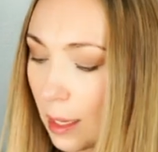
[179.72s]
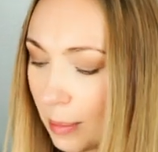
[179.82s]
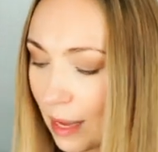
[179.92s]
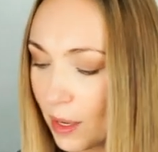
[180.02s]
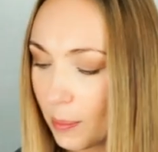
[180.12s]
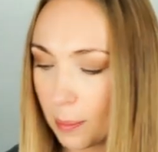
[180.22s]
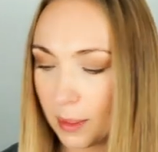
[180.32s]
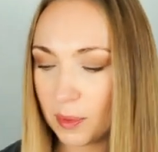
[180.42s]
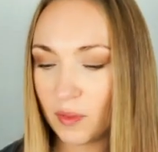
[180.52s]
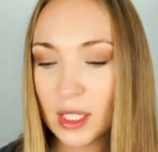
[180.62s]
Bleiben wir bei
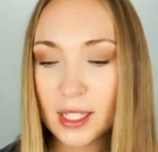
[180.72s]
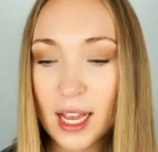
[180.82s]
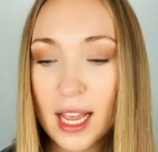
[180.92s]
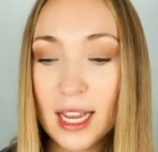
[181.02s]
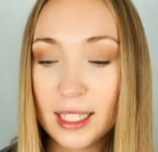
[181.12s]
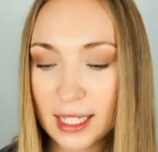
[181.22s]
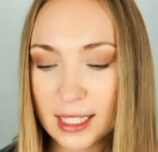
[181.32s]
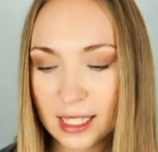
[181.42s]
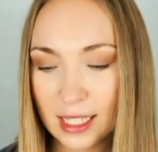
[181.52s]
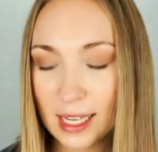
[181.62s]
Baby Vita. Das
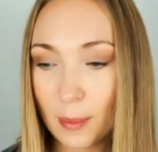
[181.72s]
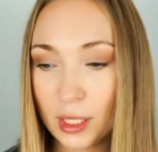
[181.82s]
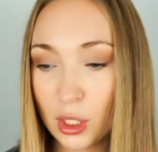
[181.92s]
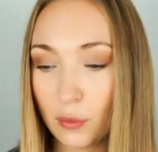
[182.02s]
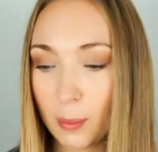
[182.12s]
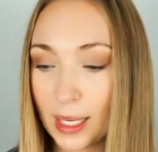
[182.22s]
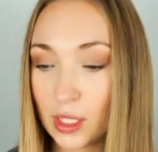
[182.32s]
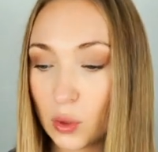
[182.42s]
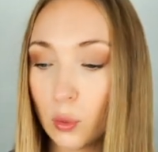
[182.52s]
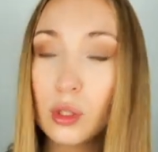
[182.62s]
ist jetzt aber nicht für meinen
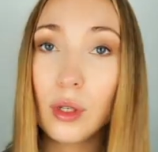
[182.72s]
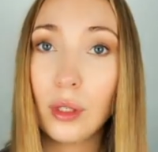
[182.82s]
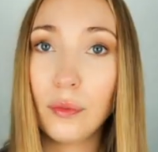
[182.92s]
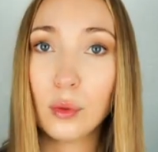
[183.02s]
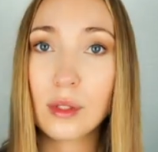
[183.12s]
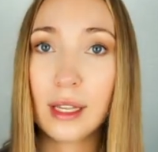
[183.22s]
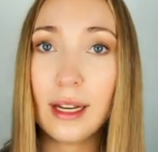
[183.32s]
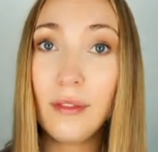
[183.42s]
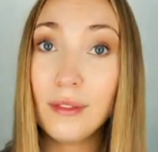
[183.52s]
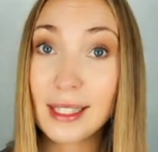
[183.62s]
Sohn, sondern für unseren
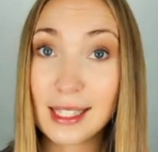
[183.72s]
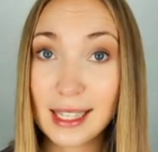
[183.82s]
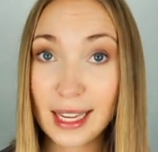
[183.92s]
Neffen. Es ist ja